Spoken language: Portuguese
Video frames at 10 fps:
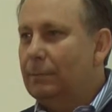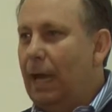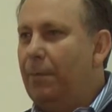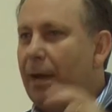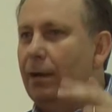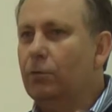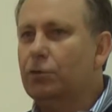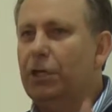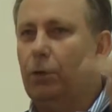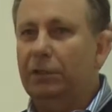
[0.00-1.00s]
Abraão
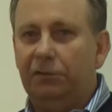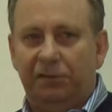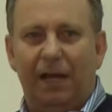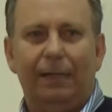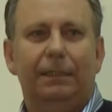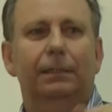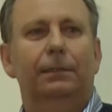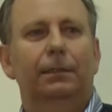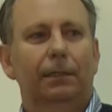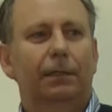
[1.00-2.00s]
gerou
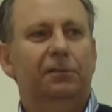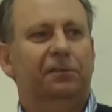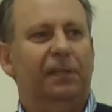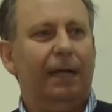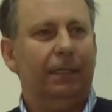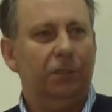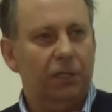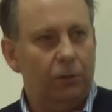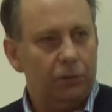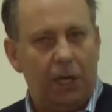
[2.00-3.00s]
Isaac, Isaac
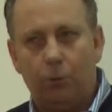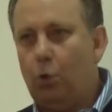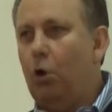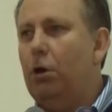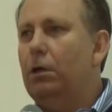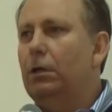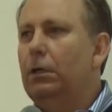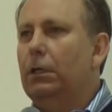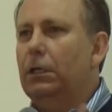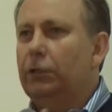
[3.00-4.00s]
gerou Jacó
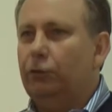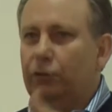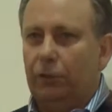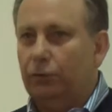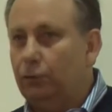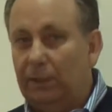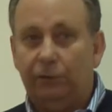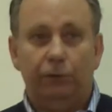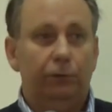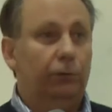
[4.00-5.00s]
e seus,
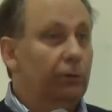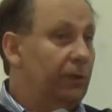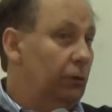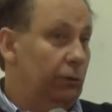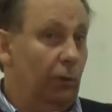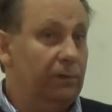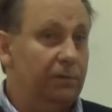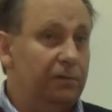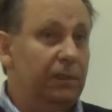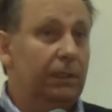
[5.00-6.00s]
suas, seus doze
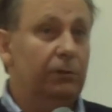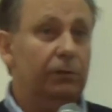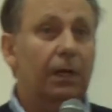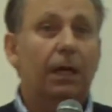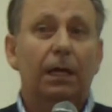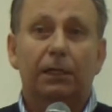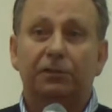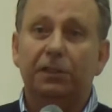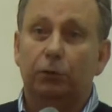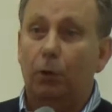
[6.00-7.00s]
filhos, que
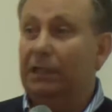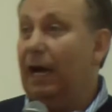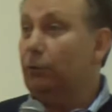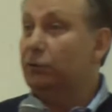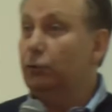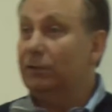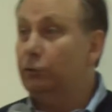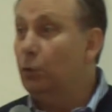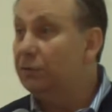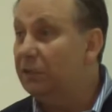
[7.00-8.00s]
se tornaram as suas
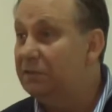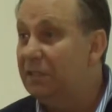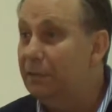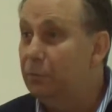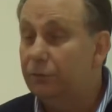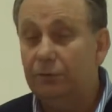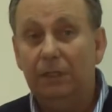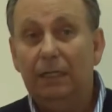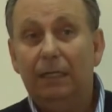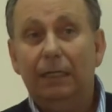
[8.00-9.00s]
doze
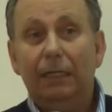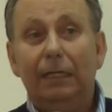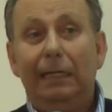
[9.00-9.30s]
tribos.